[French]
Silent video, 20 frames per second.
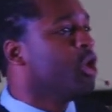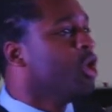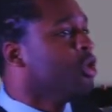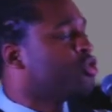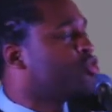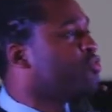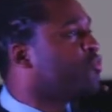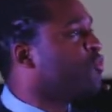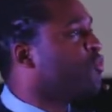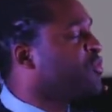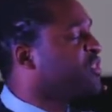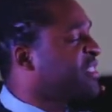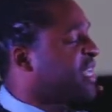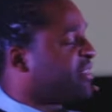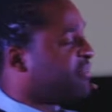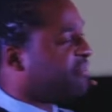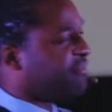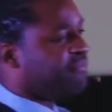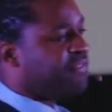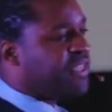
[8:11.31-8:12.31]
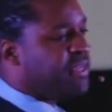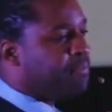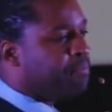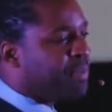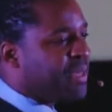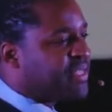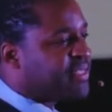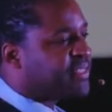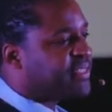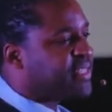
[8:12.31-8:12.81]
tu veux cette vie
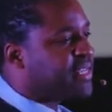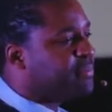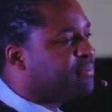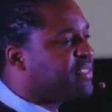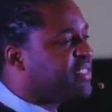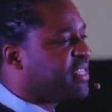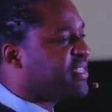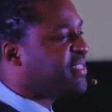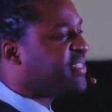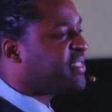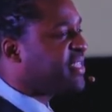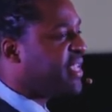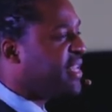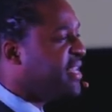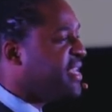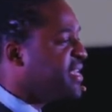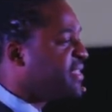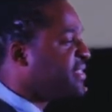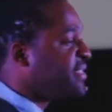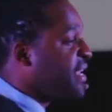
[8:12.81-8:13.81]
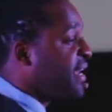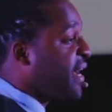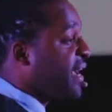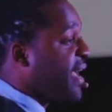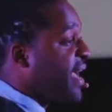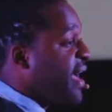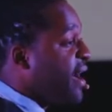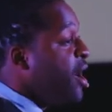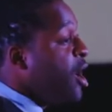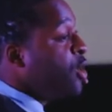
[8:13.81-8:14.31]
paisible, c'est scellé, c'est
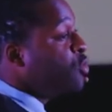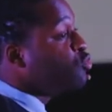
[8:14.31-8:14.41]
réel.